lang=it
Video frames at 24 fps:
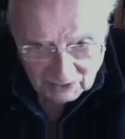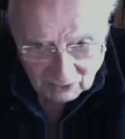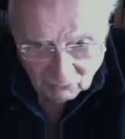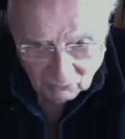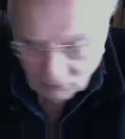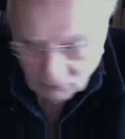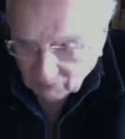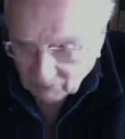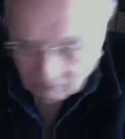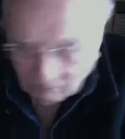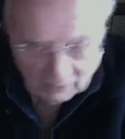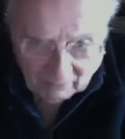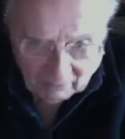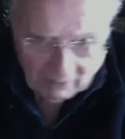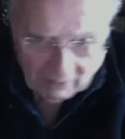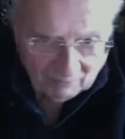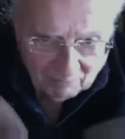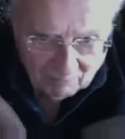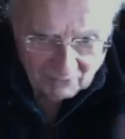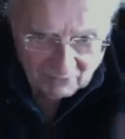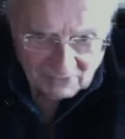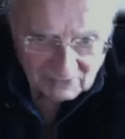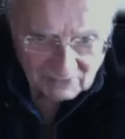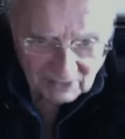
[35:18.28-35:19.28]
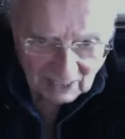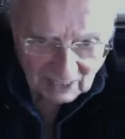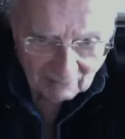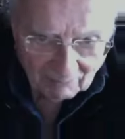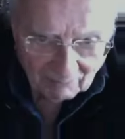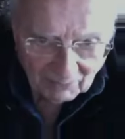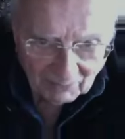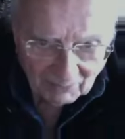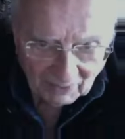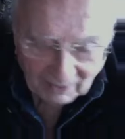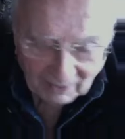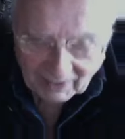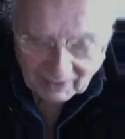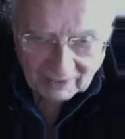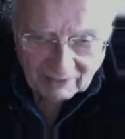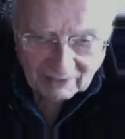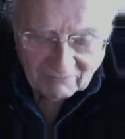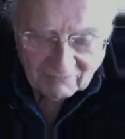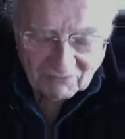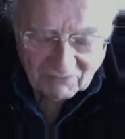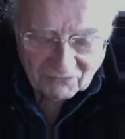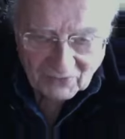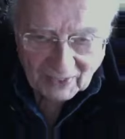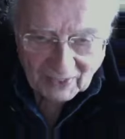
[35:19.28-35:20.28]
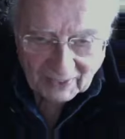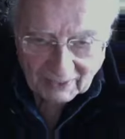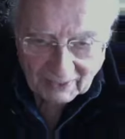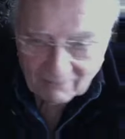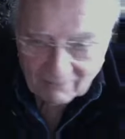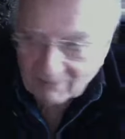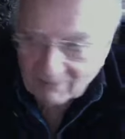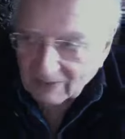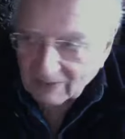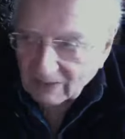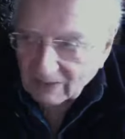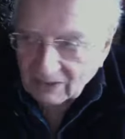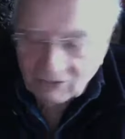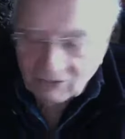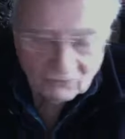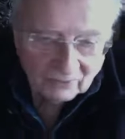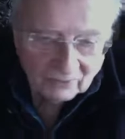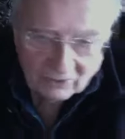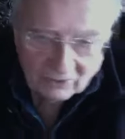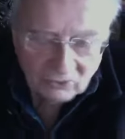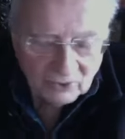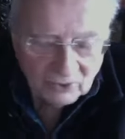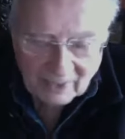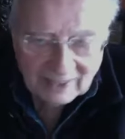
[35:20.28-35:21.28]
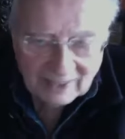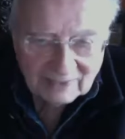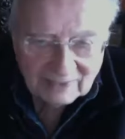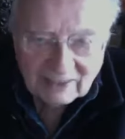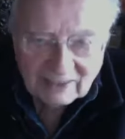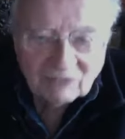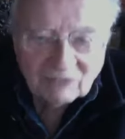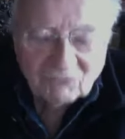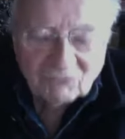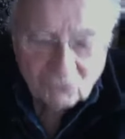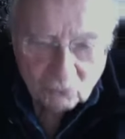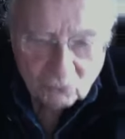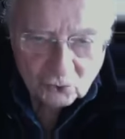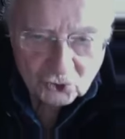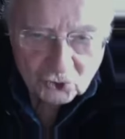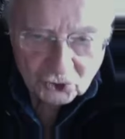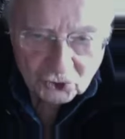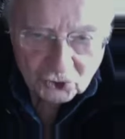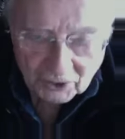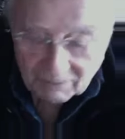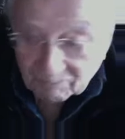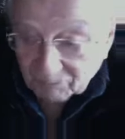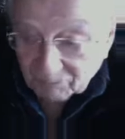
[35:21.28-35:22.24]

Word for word: qui, ma è impensabile. Che deve fare? in realtà fugge,